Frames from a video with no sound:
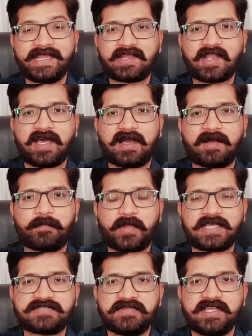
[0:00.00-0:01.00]
ఇట్లా
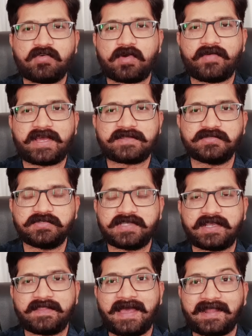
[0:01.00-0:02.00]
ఇప్పుడు అశ్వినికి ఒక వారం
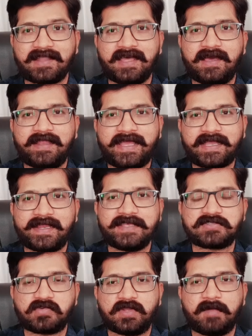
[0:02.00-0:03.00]
చూసాం కదా అట్లా లెక్కలు
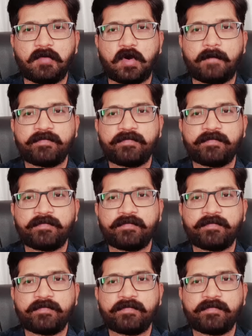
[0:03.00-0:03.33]
వేసుకున్నాము